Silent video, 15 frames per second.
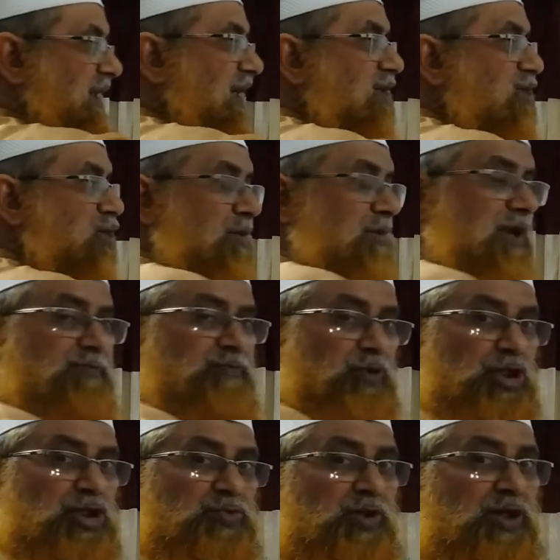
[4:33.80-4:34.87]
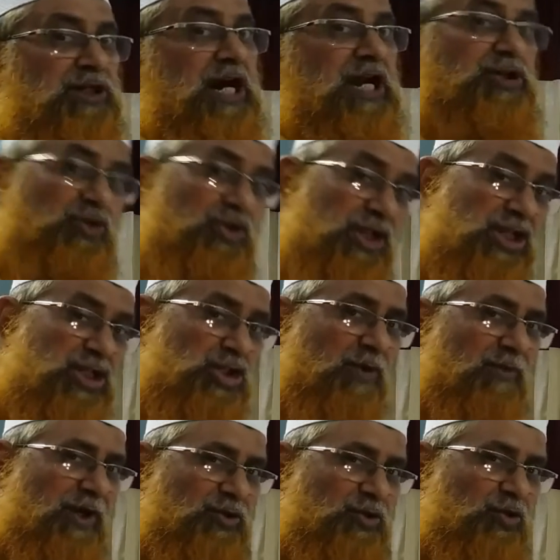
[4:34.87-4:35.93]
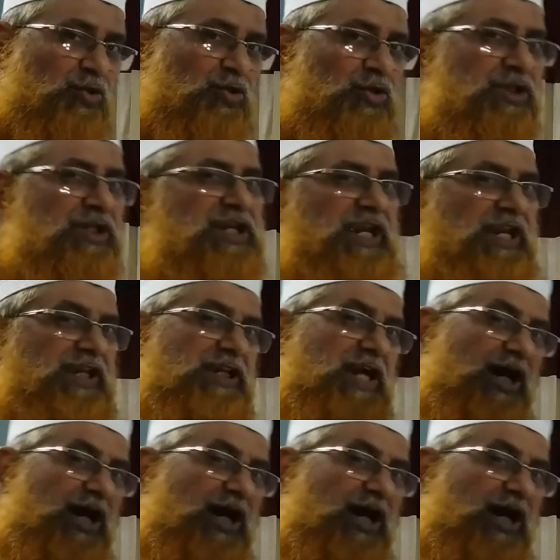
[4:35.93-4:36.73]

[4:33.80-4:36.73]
এরা সবাই পরস্পর গাঠনিক সমাণু এই